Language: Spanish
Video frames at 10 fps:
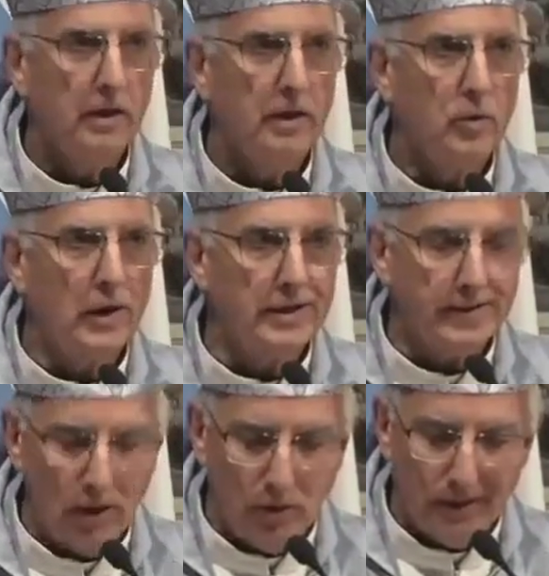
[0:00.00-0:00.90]
¿Cuál es
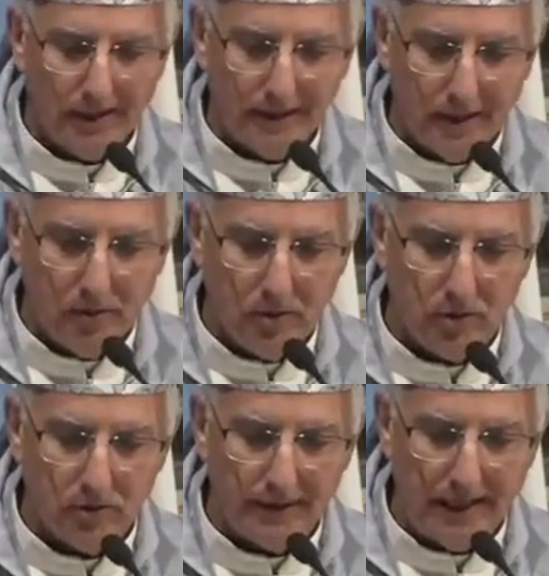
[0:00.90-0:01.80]
el
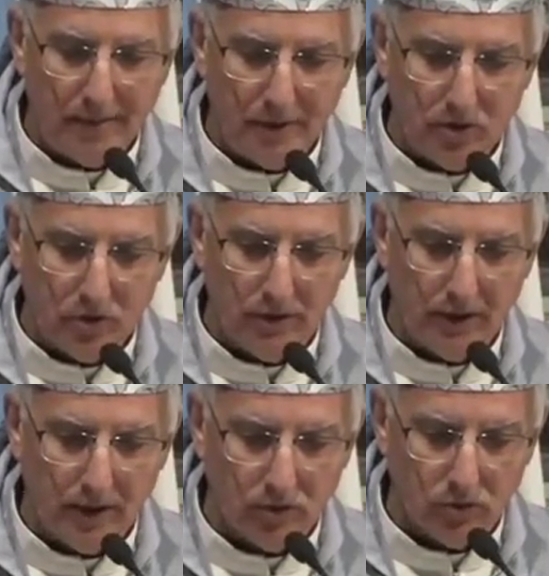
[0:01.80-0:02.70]
objetivo de la misión de
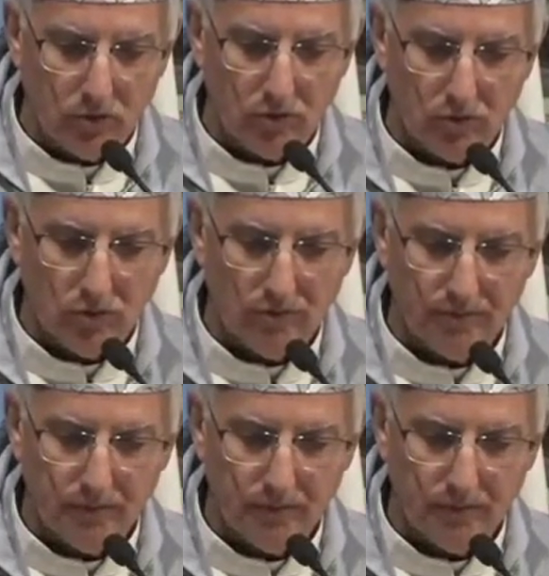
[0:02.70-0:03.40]
Jesús?